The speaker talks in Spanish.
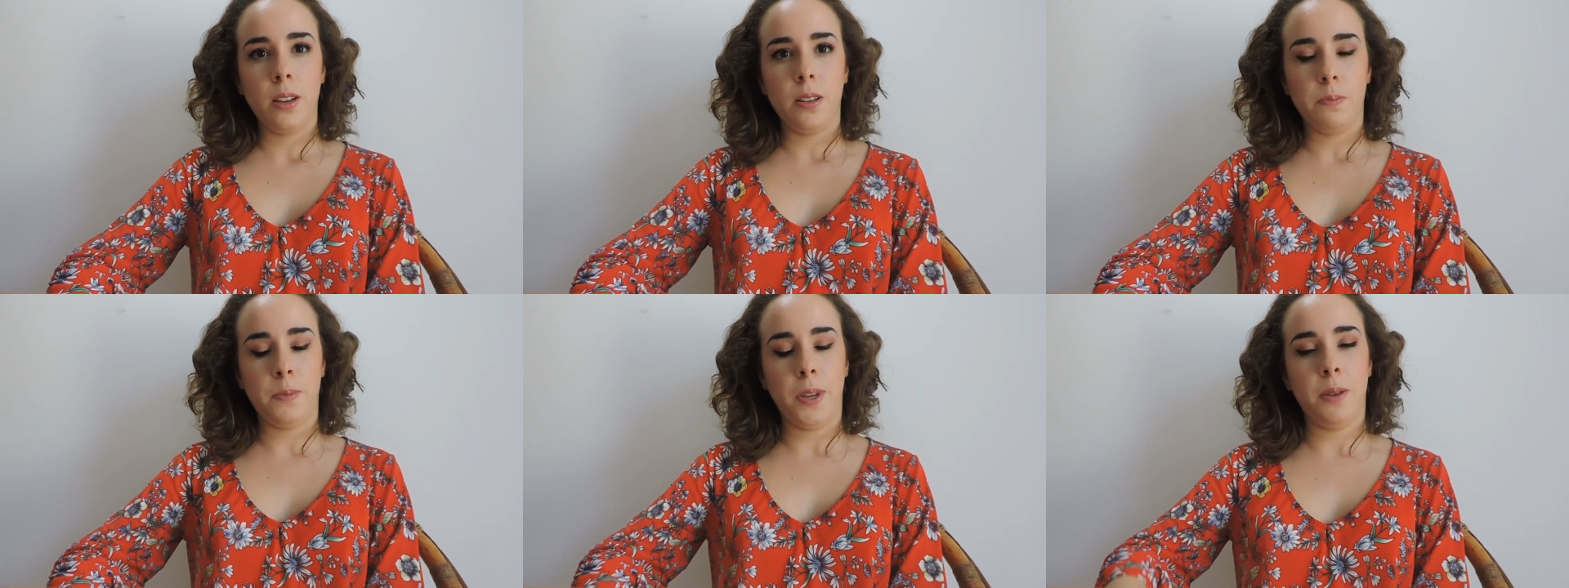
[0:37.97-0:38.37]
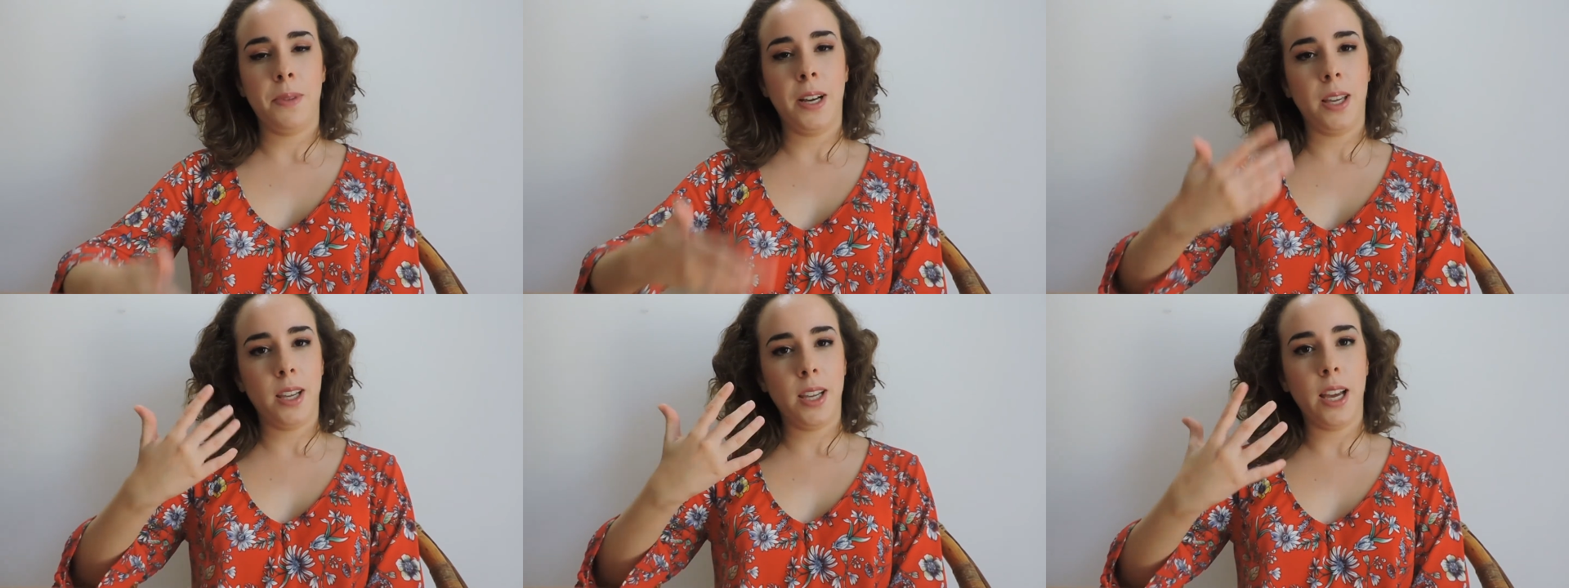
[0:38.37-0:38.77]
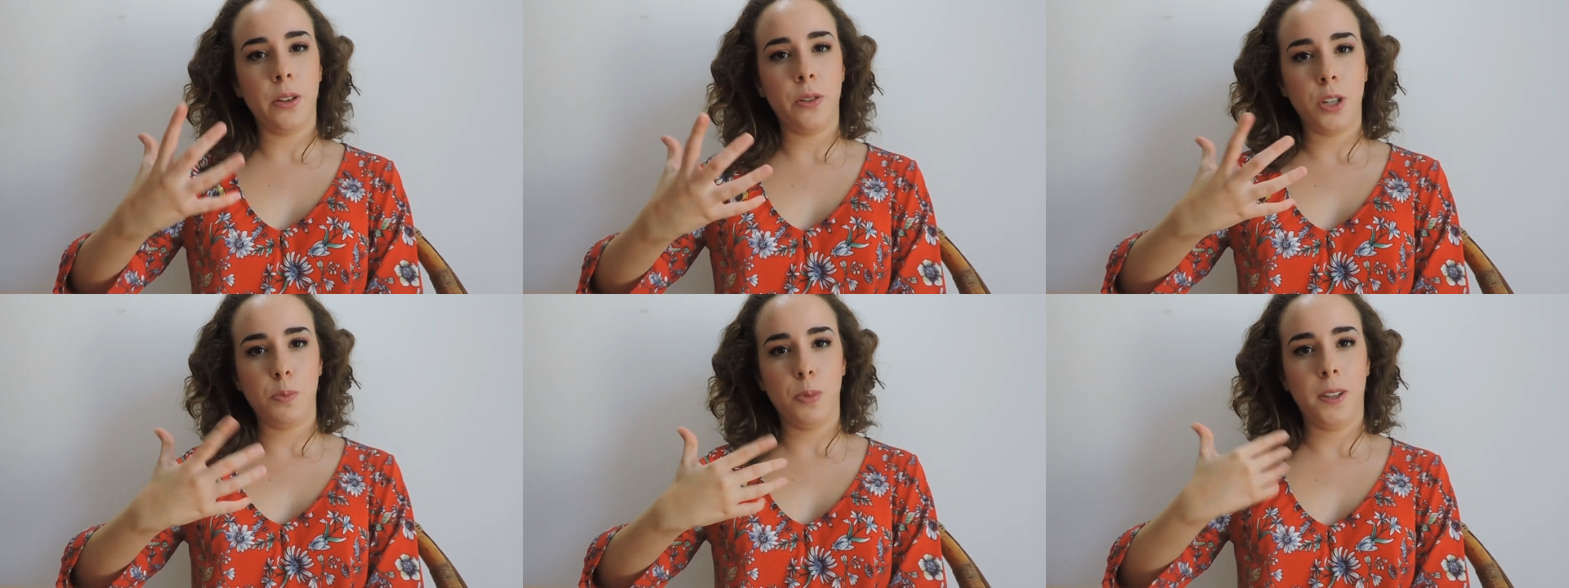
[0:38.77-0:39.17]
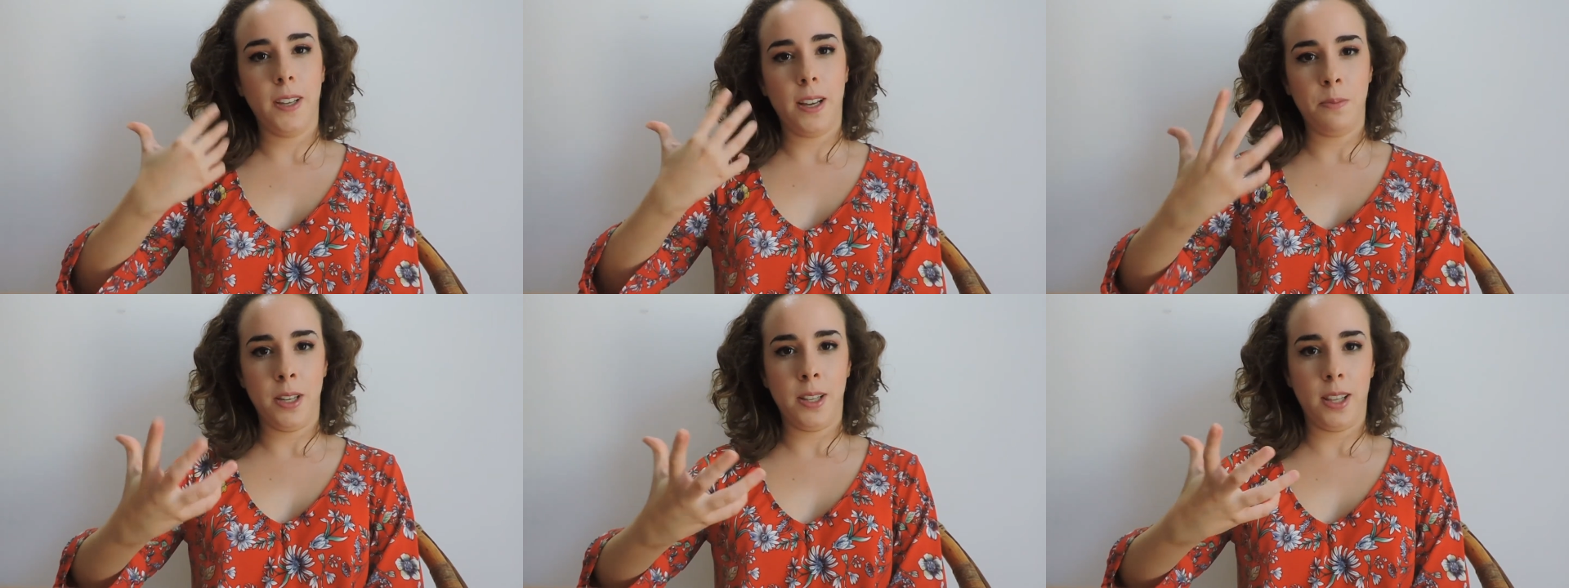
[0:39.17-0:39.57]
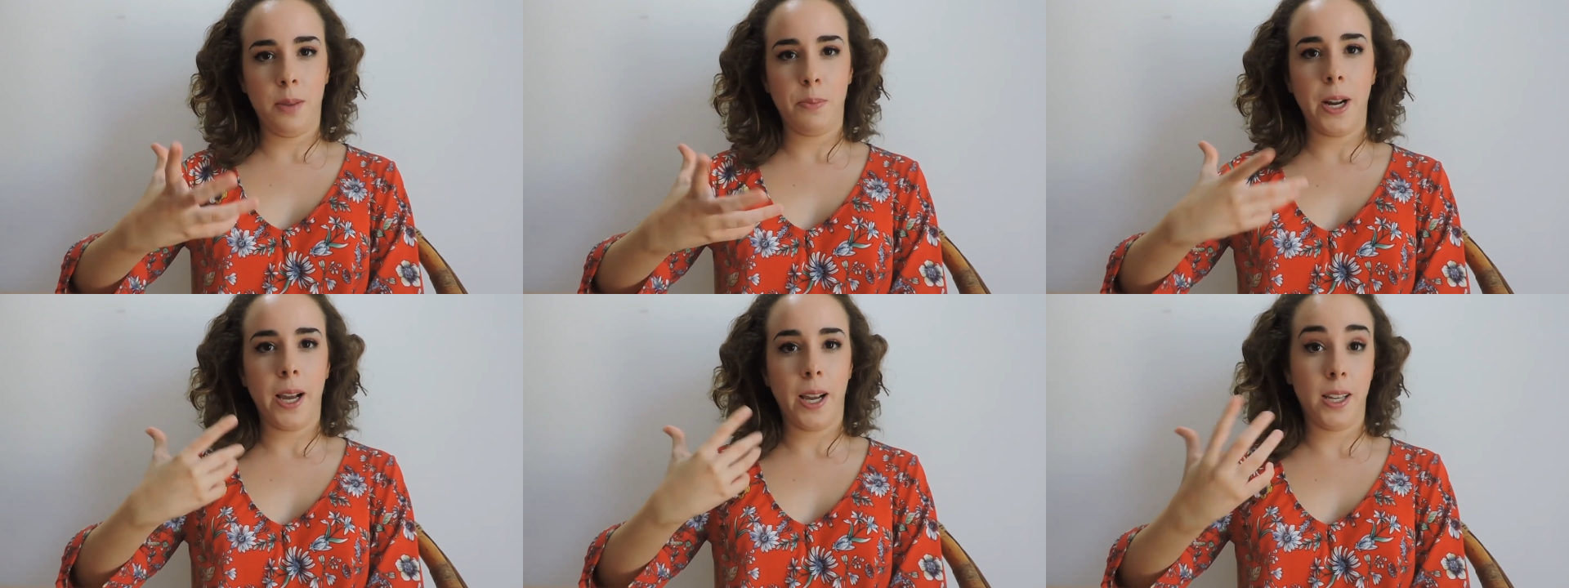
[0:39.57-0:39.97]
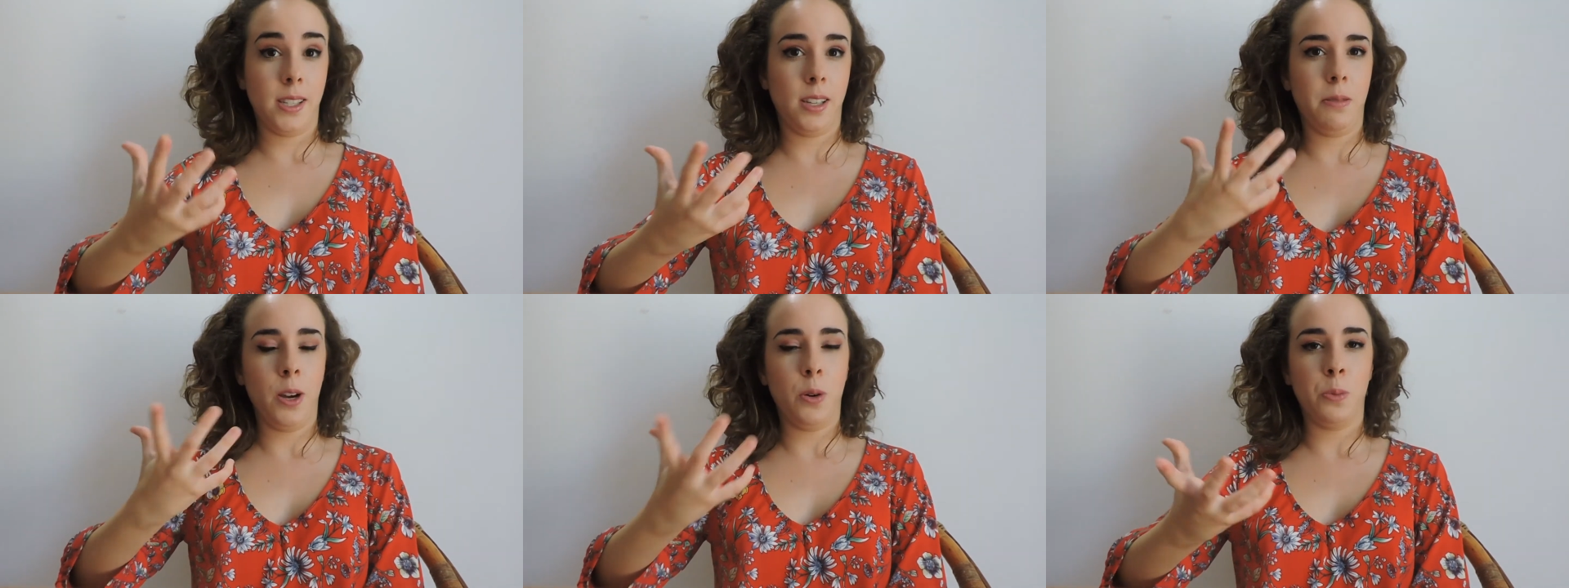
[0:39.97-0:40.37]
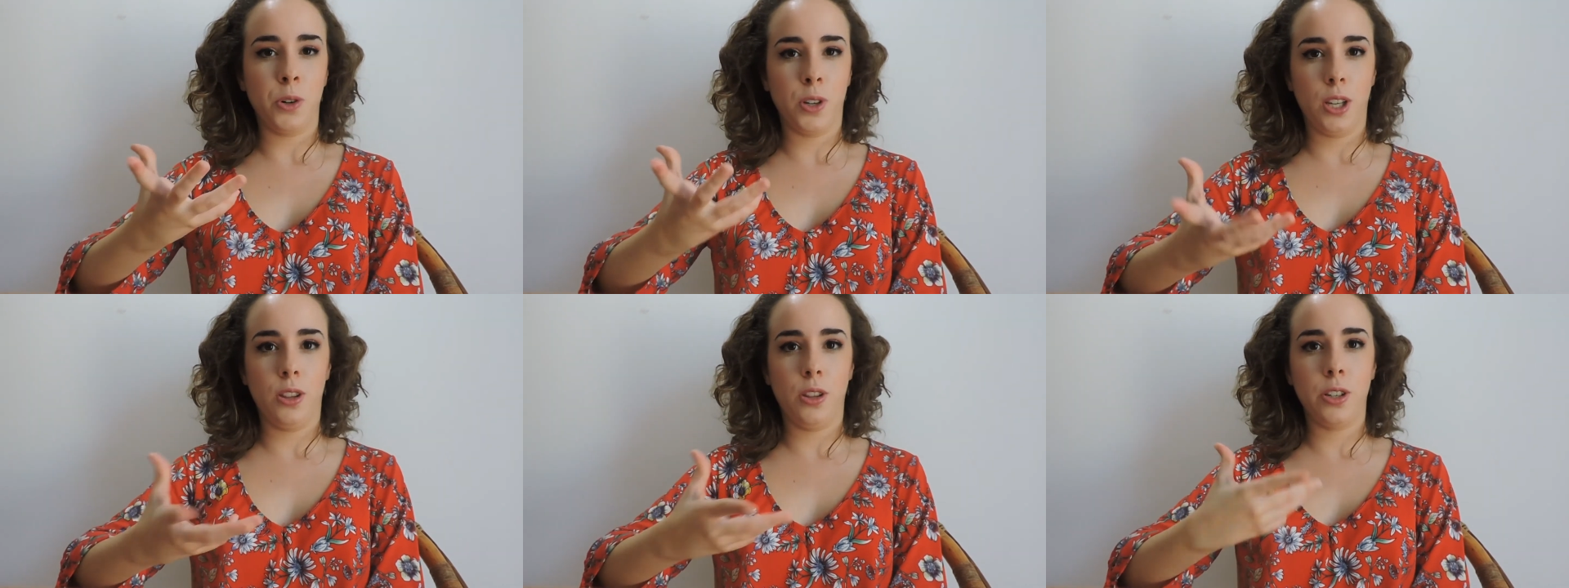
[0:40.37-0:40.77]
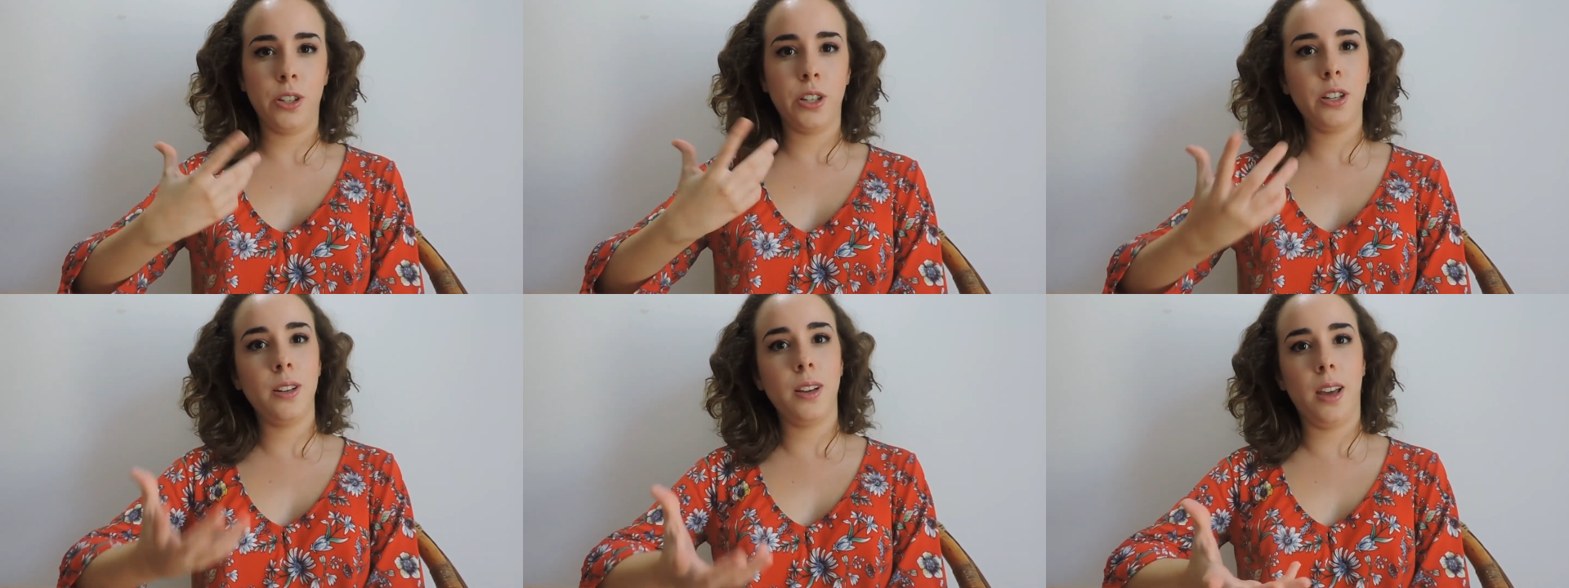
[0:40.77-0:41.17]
Me he maquillado especialmente para que se vea un poquito